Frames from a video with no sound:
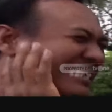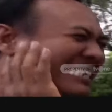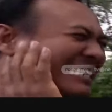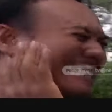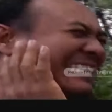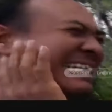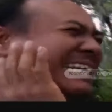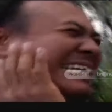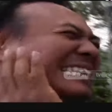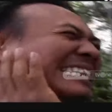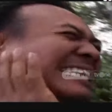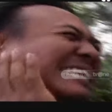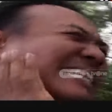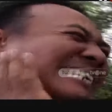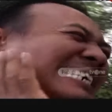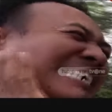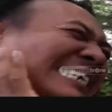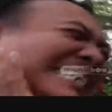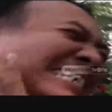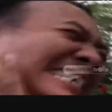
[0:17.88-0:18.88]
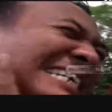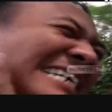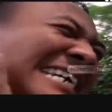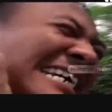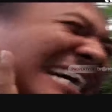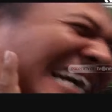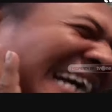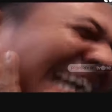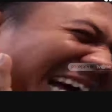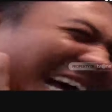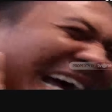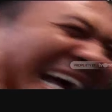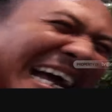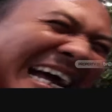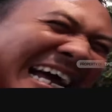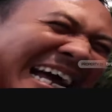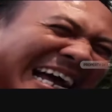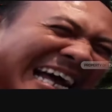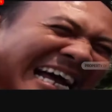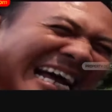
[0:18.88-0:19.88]
Lantas apa saja ya
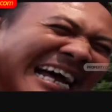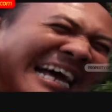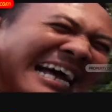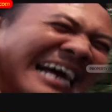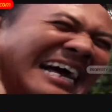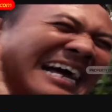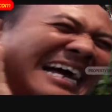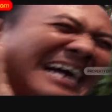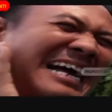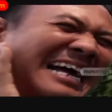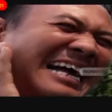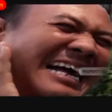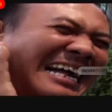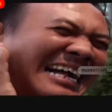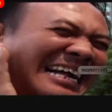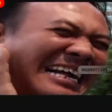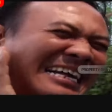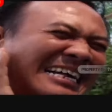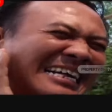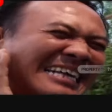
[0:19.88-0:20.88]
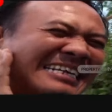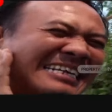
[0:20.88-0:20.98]
penyebab dari gigi berlubang